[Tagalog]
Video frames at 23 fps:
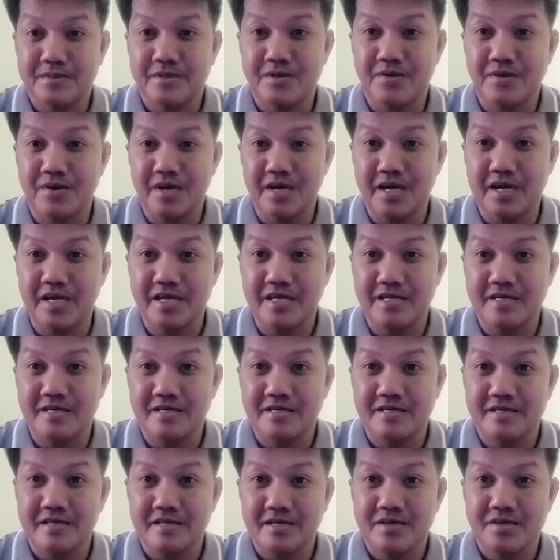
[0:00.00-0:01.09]
Okay?
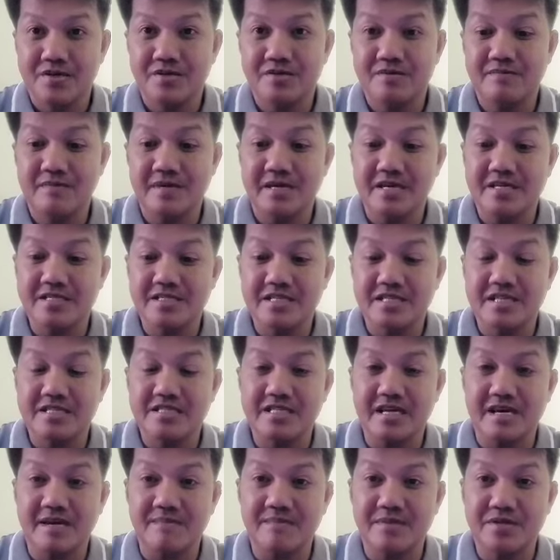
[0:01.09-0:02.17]
Yung mga
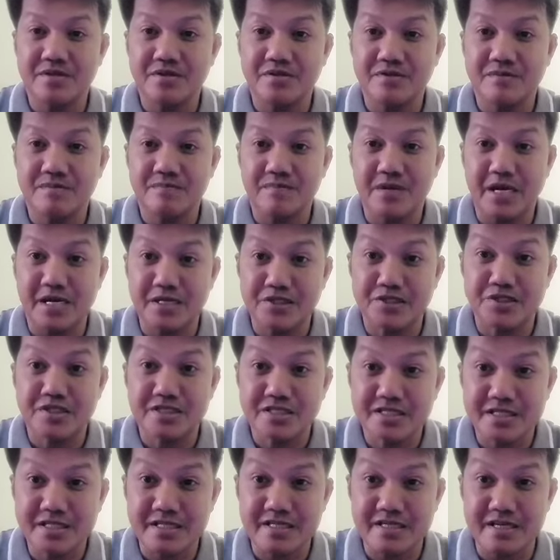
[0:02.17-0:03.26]
sinasabi nyo yung
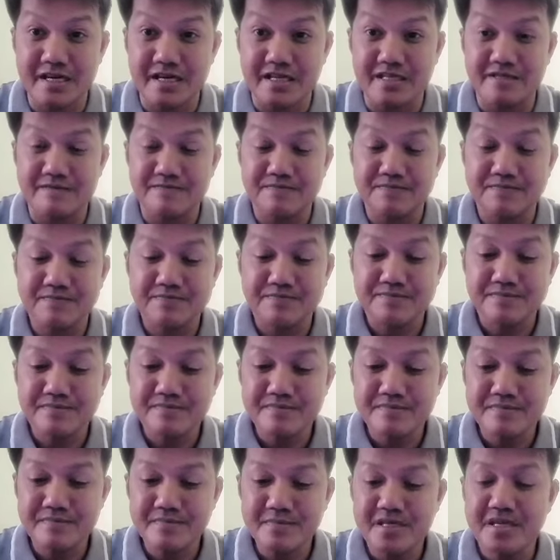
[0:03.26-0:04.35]
pledges na yan,
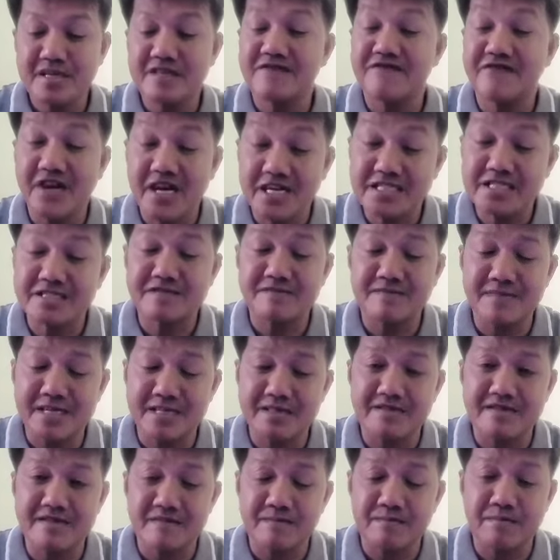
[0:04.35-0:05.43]

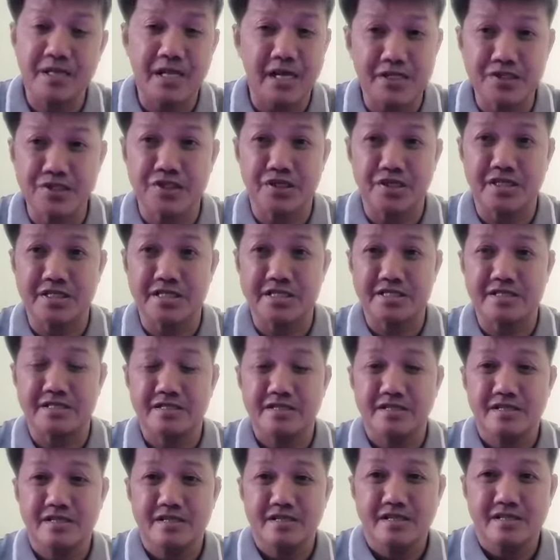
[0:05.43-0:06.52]
investment pledges
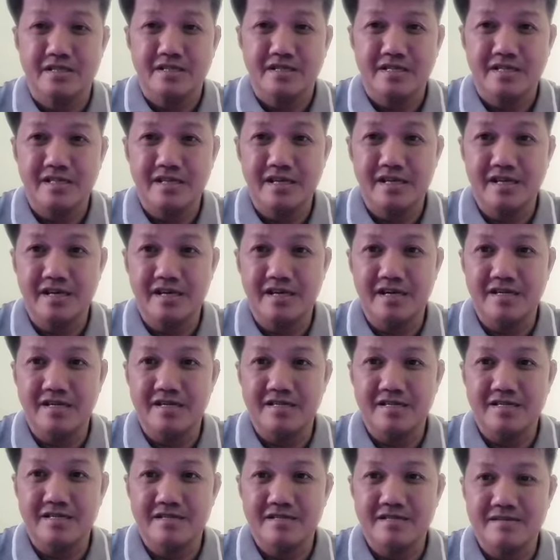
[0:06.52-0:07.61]
na
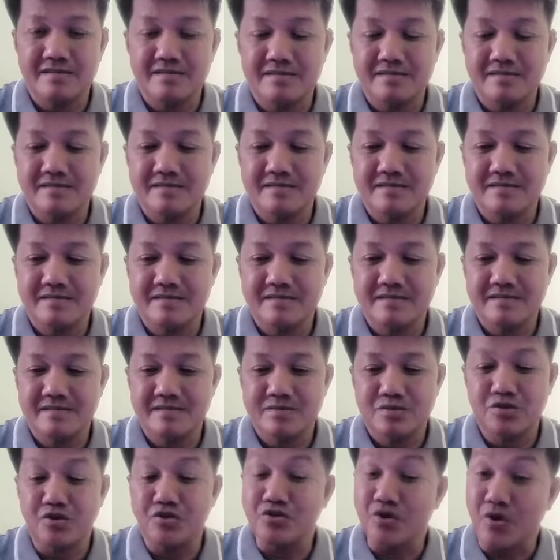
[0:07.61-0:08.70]

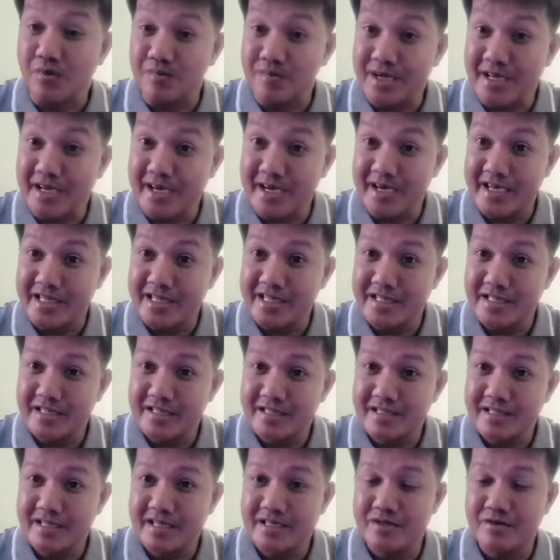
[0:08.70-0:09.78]
dodobleen
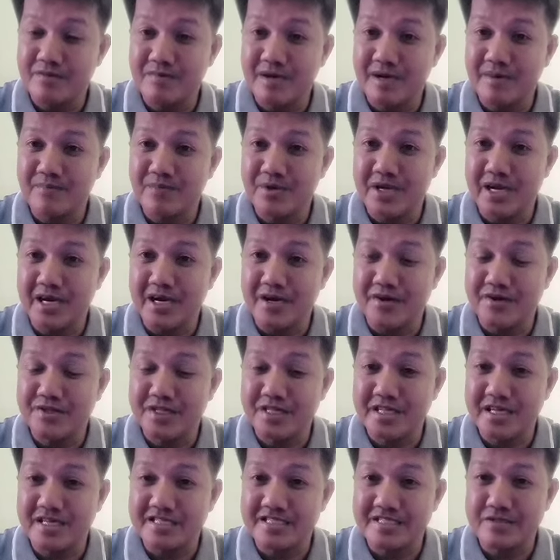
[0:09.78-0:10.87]
na itong mga pulangaw na
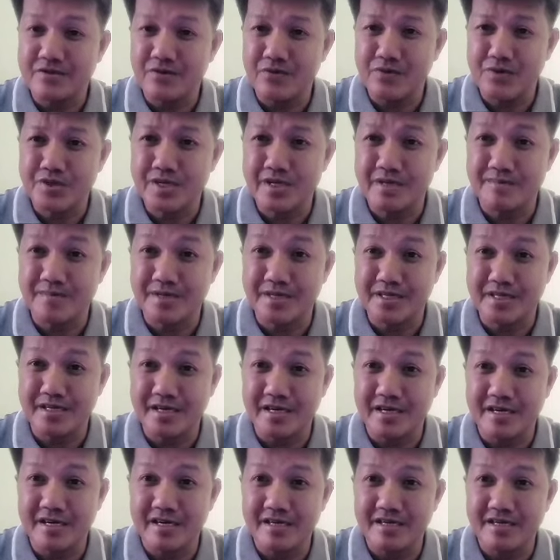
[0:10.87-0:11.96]
nasa social
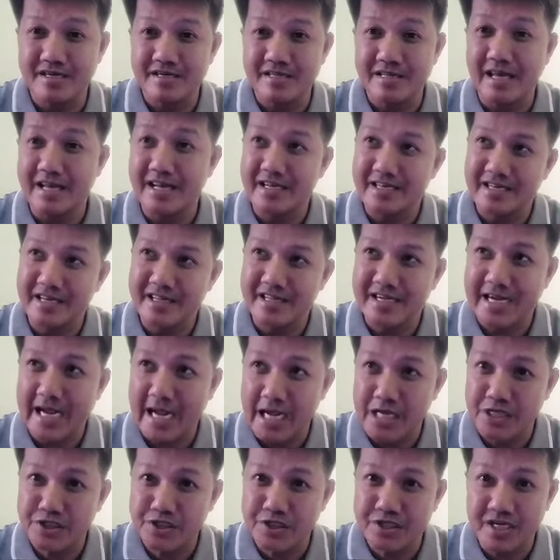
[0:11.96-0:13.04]
media, lalagyan ng
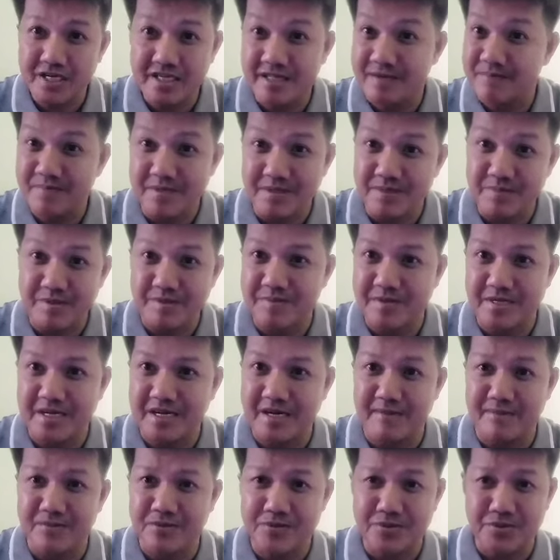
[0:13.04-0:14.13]
hashtag na
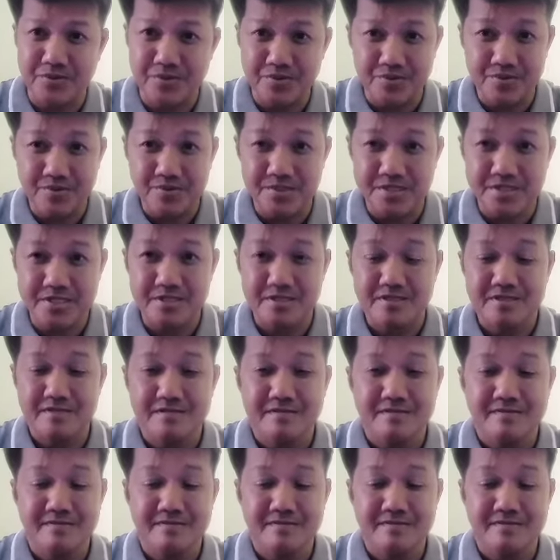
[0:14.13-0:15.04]
PBBM Good News.